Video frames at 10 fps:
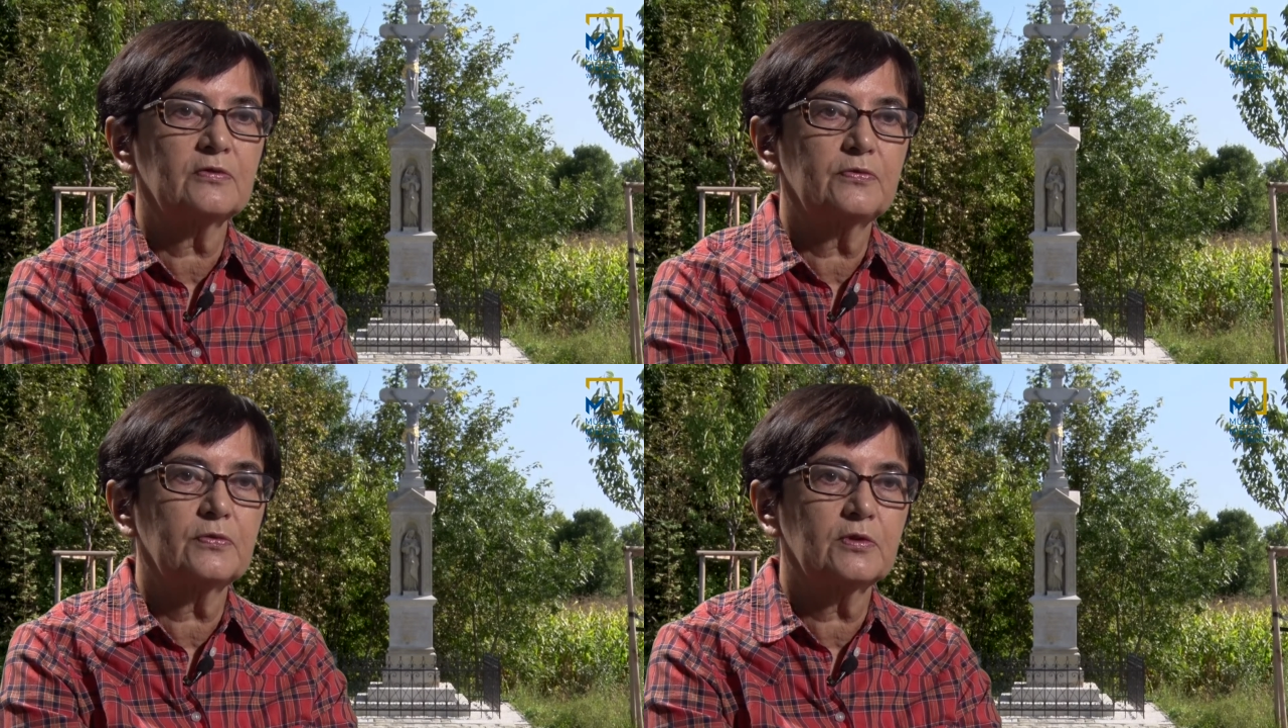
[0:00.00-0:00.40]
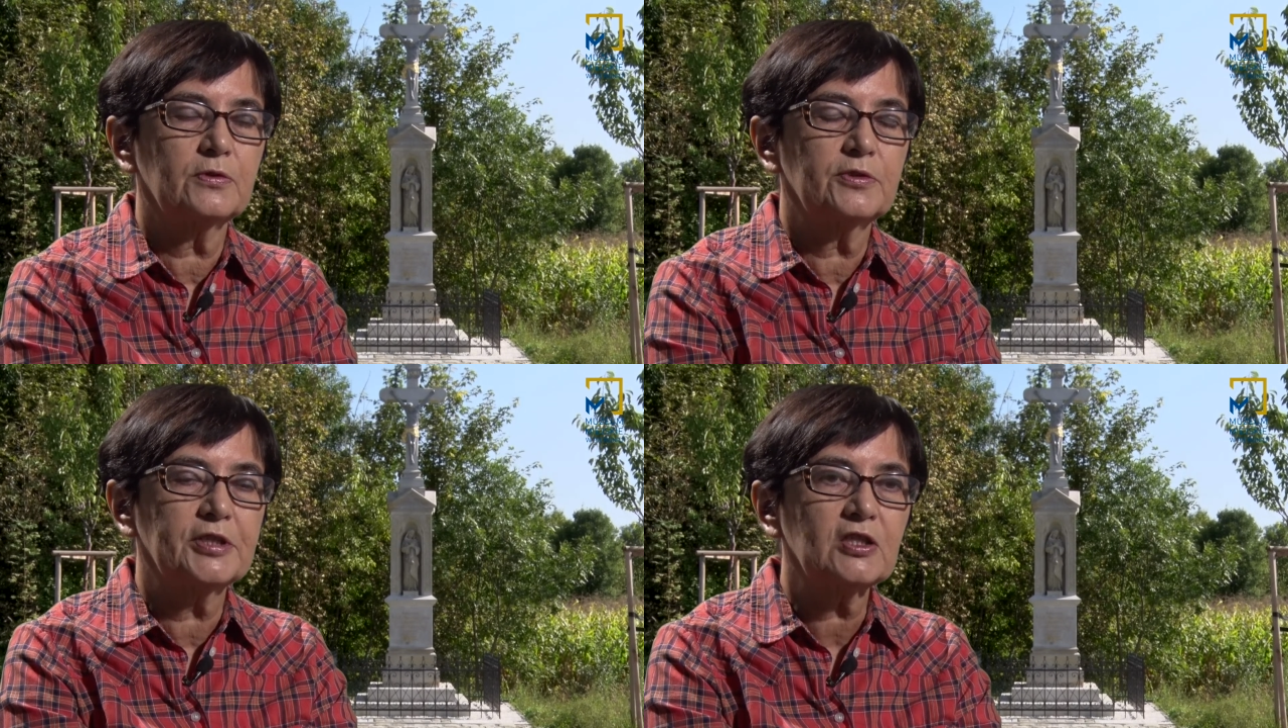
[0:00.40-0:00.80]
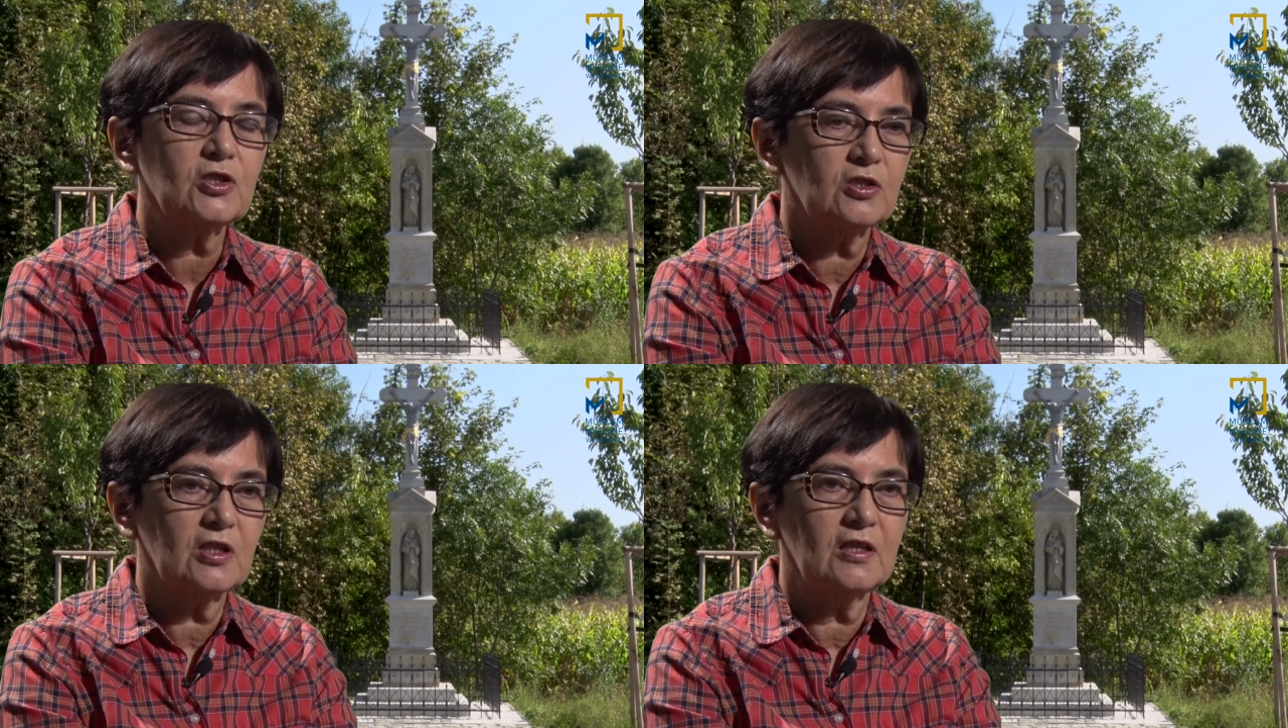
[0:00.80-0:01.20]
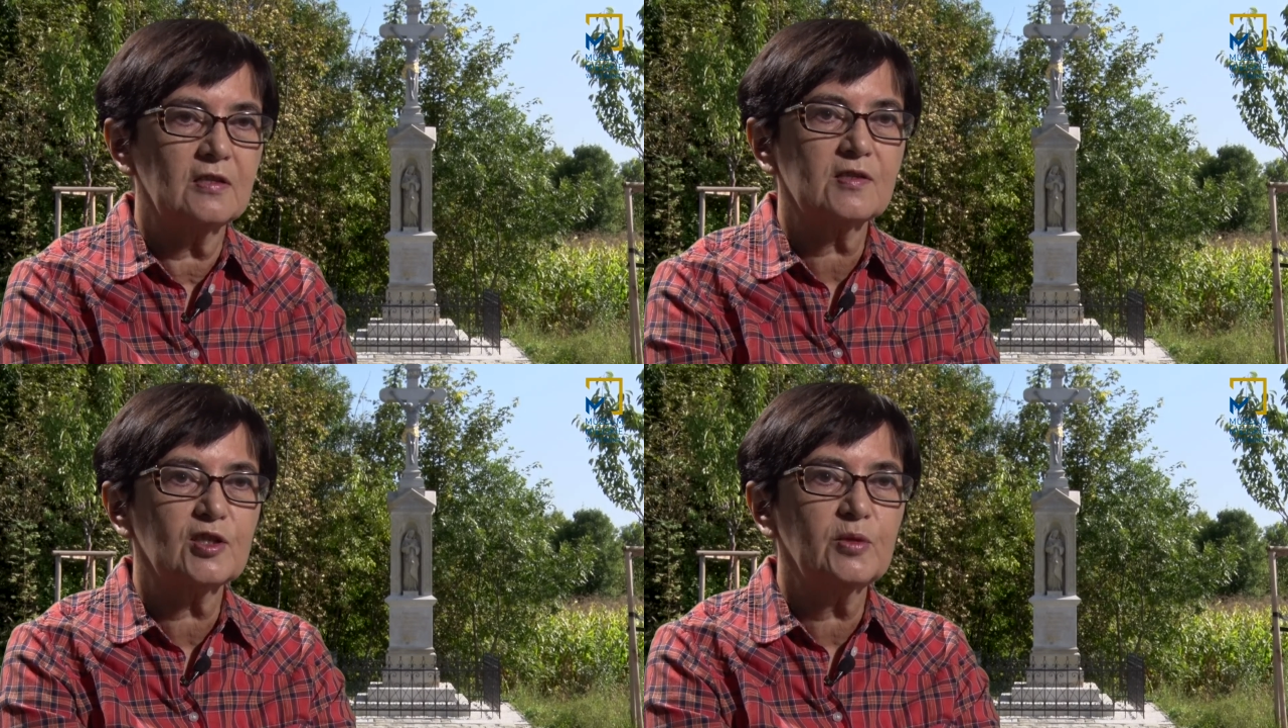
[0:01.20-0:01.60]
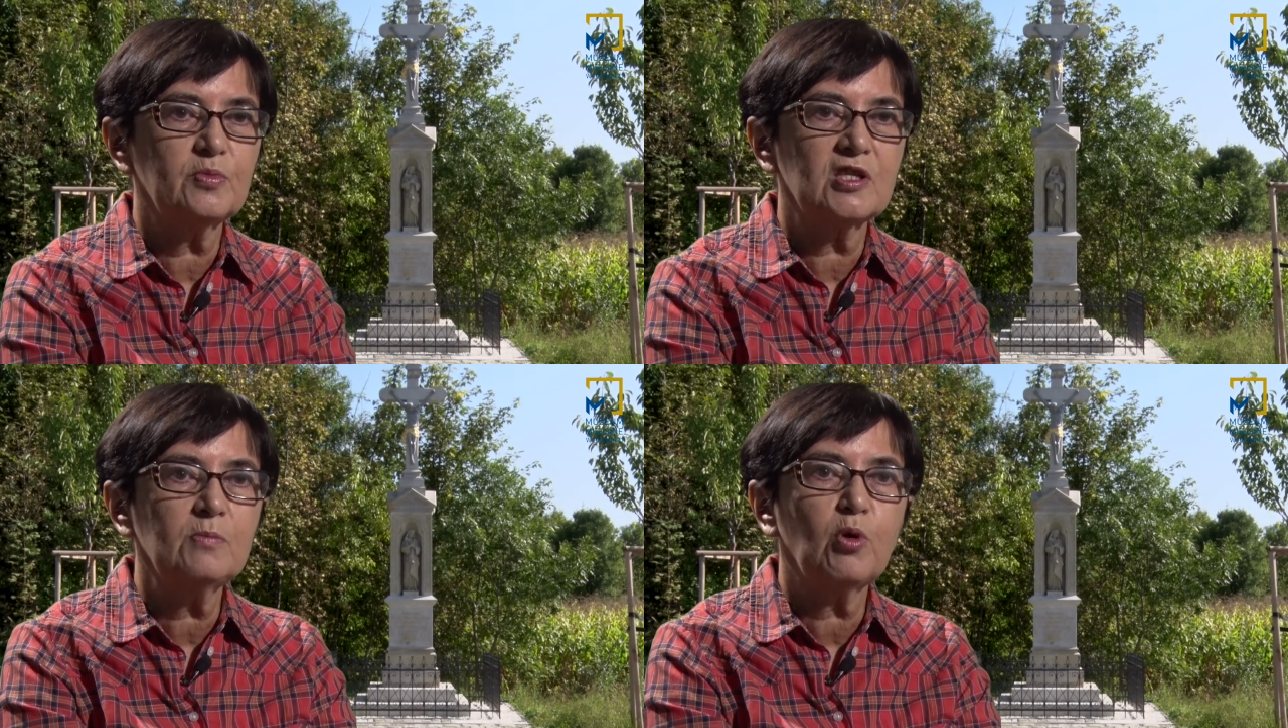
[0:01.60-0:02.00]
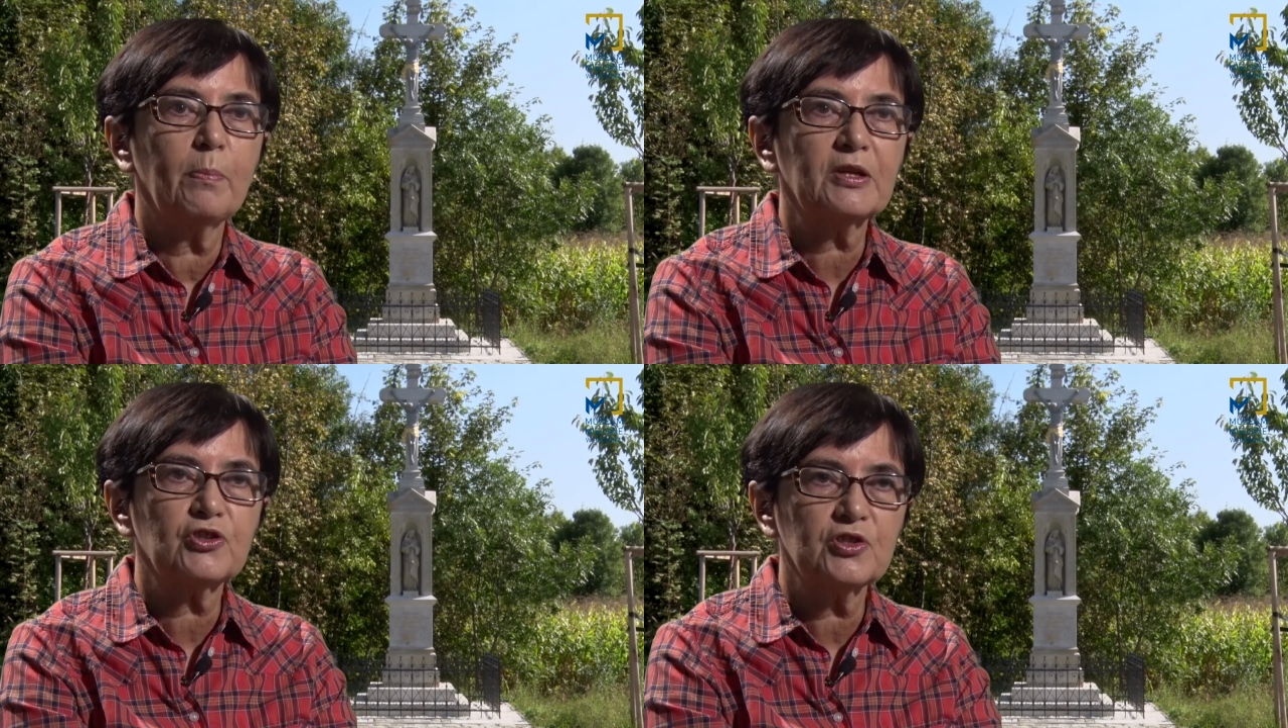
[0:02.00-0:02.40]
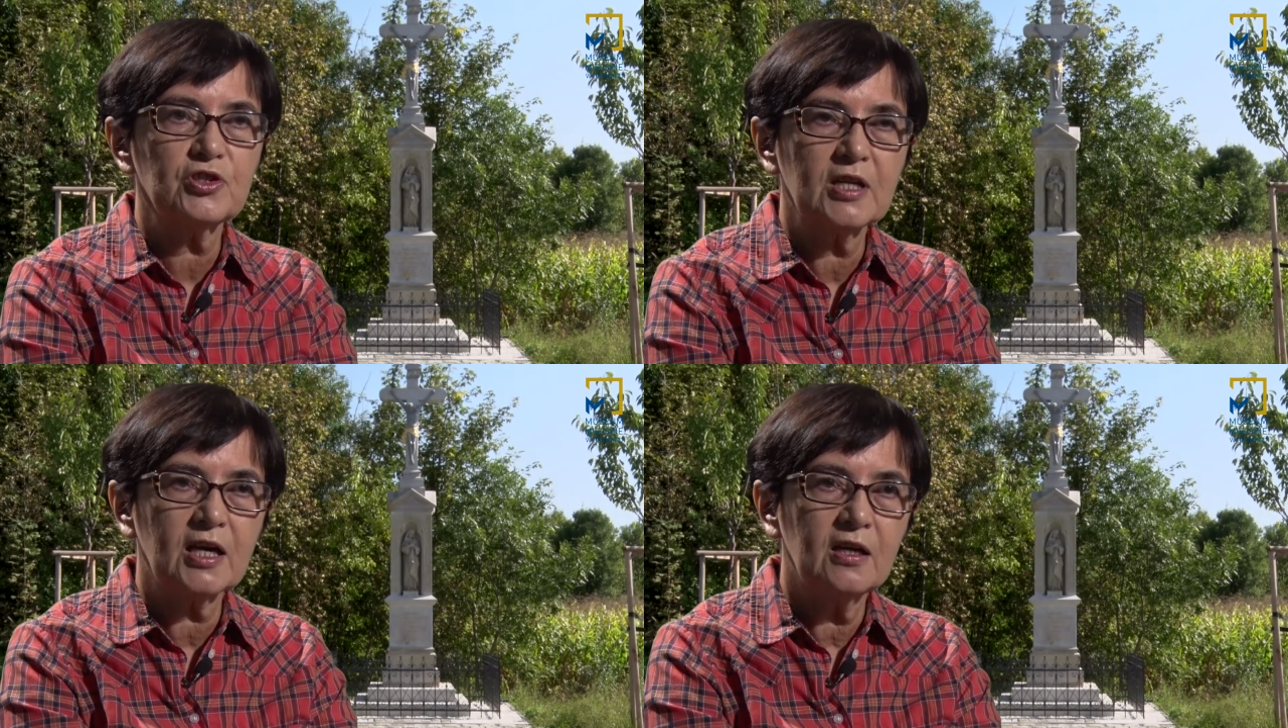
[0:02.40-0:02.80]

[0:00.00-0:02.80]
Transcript: w treść tej inskrypcji i popatrzeć na